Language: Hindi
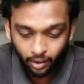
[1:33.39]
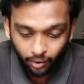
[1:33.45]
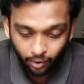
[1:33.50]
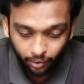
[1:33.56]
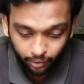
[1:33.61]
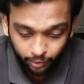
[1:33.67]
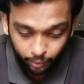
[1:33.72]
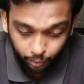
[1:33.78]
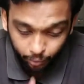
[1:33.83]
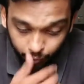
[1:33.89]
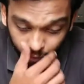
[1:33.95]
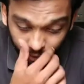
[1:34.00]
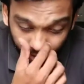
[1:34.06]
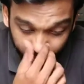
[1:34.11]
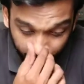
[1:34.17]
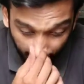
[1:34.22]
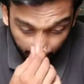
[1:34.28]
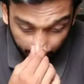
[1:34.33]
और दोस्तों
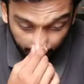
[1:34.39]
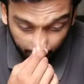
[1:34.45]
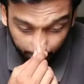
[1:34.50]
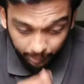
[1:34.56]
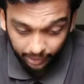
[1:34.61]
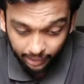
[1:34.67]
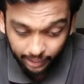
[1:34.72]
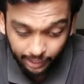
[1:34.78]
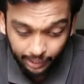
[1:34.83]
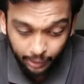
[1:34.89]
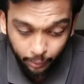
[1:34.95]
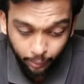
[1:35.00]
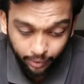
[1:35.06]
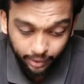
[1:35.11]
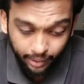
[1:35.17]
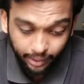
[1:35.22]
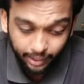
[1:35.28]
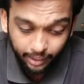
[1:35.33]
इस एम लिखी
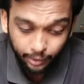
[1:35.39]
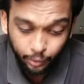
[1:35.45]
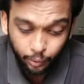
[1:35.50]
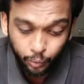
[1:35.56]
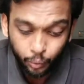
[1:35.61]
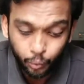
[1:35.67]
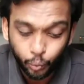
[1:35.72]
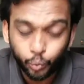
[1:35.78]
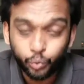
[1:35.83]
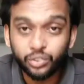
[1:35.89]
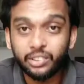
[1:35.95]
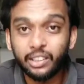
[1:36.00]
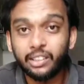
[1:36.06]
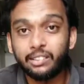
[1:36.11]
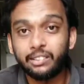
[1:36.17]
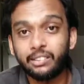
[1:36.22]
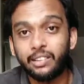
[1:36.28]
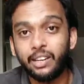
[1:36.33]
हुई है टू
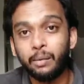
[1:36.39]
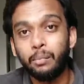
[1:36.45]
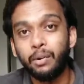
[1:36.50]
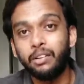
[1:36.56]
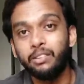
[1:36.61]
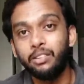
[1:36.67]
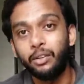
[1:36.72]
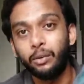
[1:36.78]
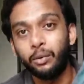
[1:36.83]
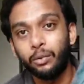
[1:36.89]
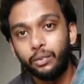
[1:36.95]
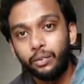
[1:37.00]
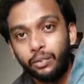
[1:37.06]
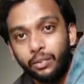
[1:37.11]
सिक्स डबल ज़ीरो